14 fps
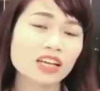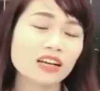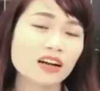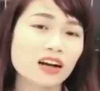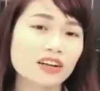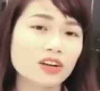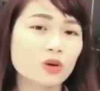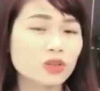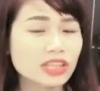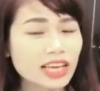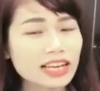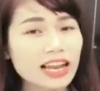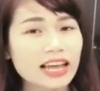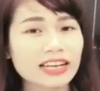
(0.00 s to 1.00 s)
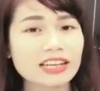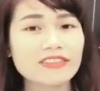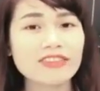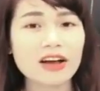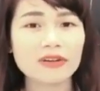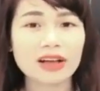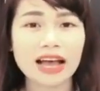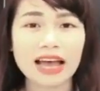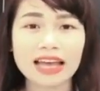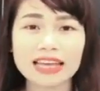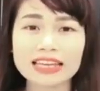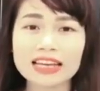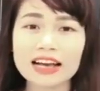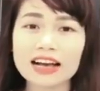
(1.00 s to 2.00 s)
Ờ, đầu tiên là đi vào
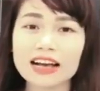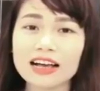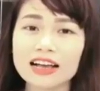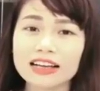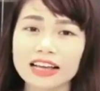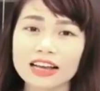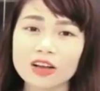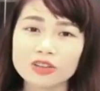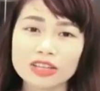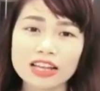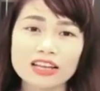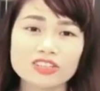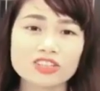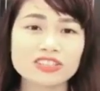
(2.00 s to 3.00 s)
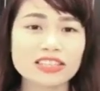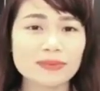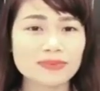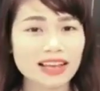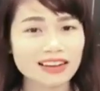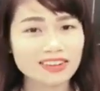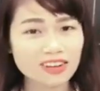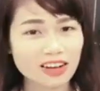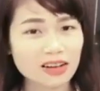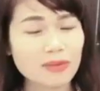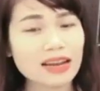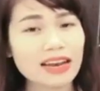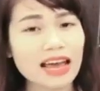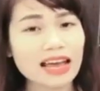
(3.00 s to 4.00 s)
cái ờ, cái đầu tiên là dọn dẹp nhà cửa các
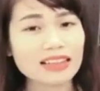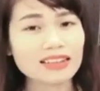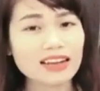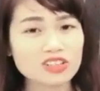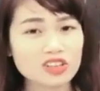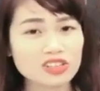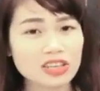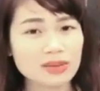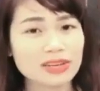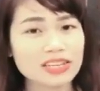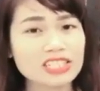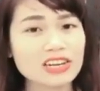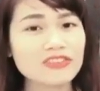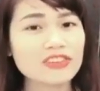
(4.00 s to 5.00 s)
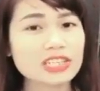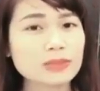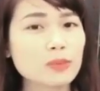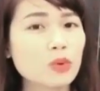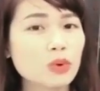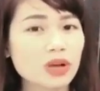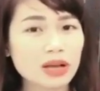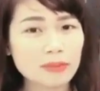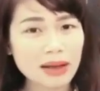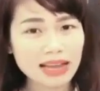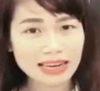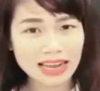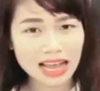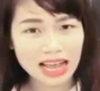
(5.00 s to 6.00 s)
bạn đã tức là dọn dẹp cái trang Facebook của các
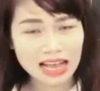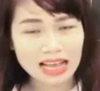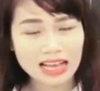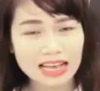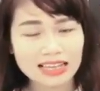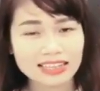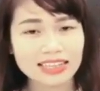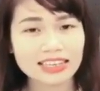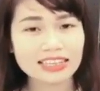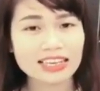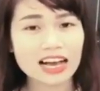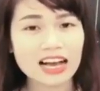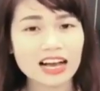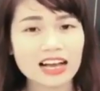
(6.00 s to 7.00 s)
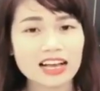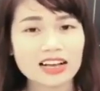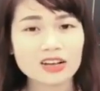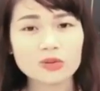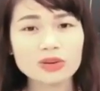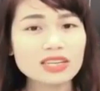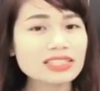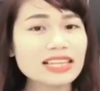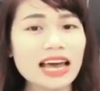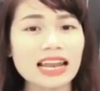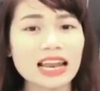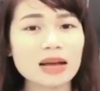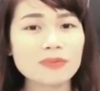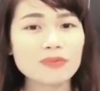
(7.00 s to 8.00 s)
bạn đấy ạ thì ờ, cũng đơn
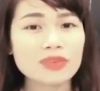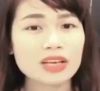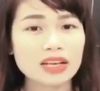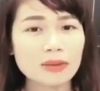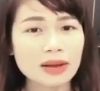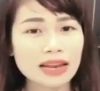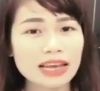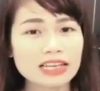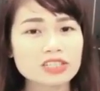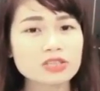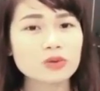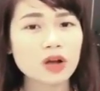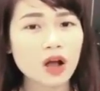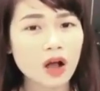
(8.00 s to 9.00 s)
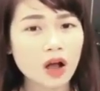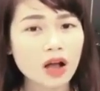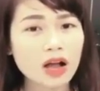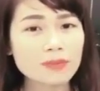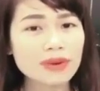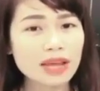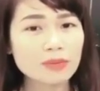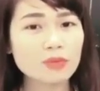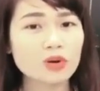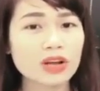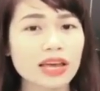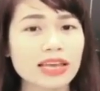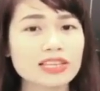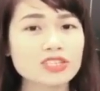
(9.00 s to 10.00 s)
giản lắm các bạn hãy chịu khó update một
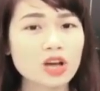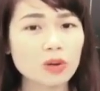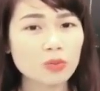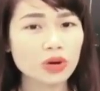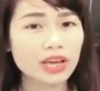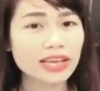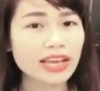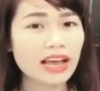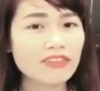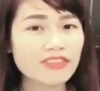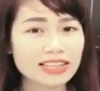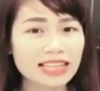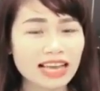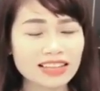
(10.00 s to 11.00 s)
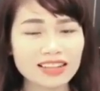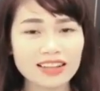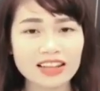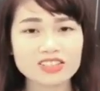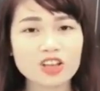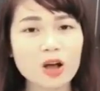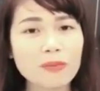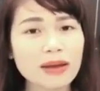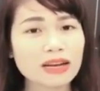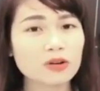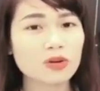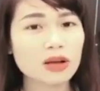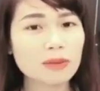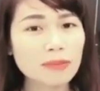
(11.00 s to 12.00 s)
cái chọn cái hình avatar thật là rõ mặt
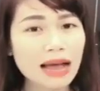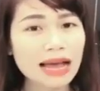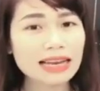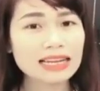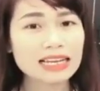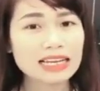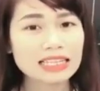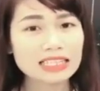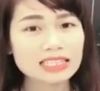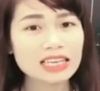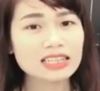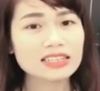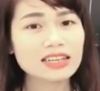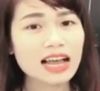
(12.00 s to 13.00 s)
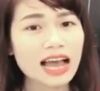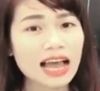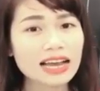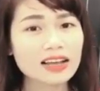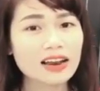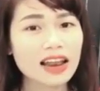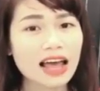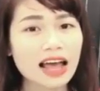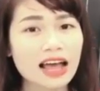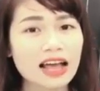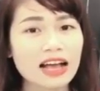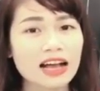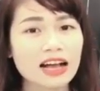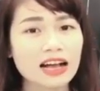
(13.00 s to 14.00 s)
của các bạn thứ nhất thứ hai đó là
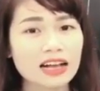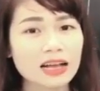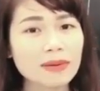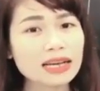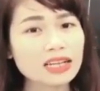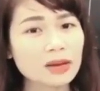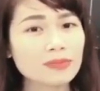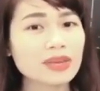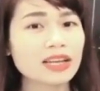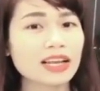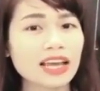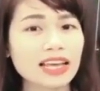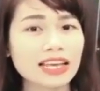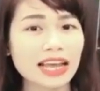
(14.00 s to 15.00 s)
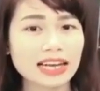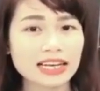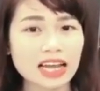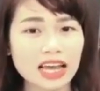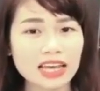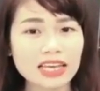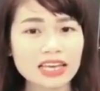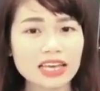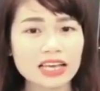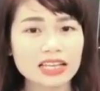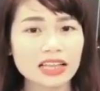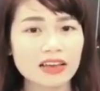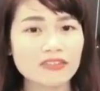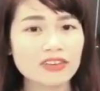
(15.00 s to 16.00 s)
các bạn cập nhật cái hình ảnh đấy
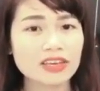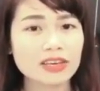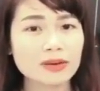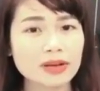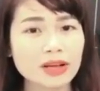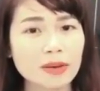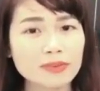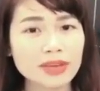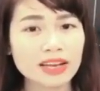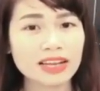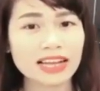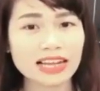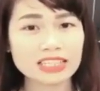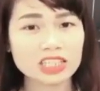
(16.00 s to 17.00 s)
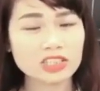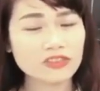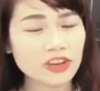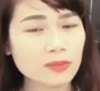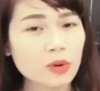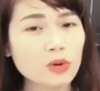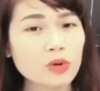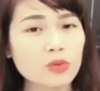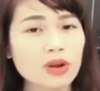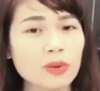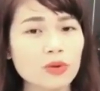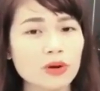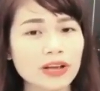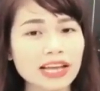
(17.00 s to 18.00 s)
tại vì cập nhật hình ảnh trên Facebook cũng là một